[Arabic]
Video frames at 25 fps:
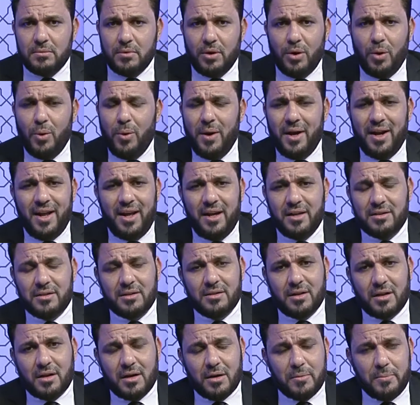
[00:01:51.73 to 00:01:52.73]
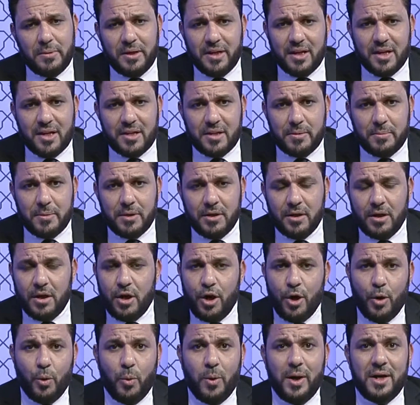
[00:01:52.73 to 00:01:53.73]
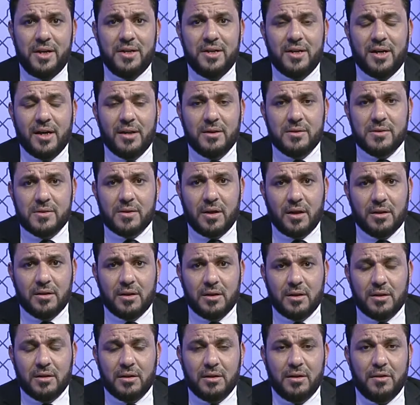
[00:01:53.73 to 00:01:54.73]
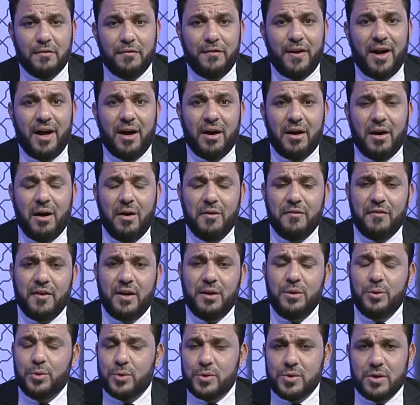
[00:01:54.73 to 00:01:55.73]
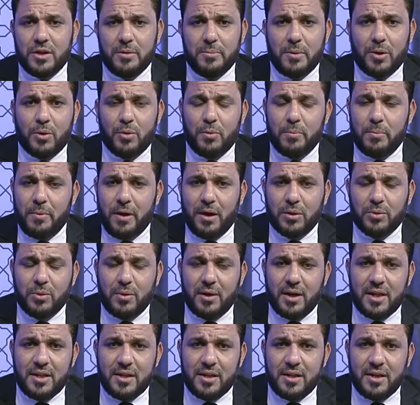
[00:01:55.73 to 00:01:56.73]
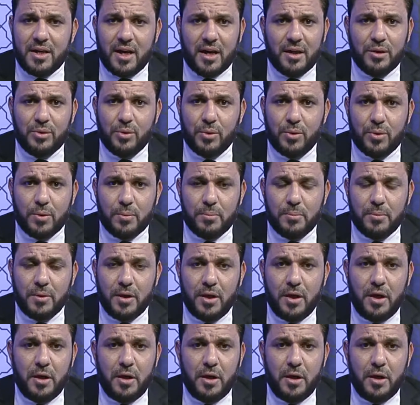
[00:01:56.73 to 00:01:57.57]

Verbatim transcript: هو اللي هيتضرر من كذبه وإن كان صادق فأخاف أن يصيبكم بعض الذي يعدكم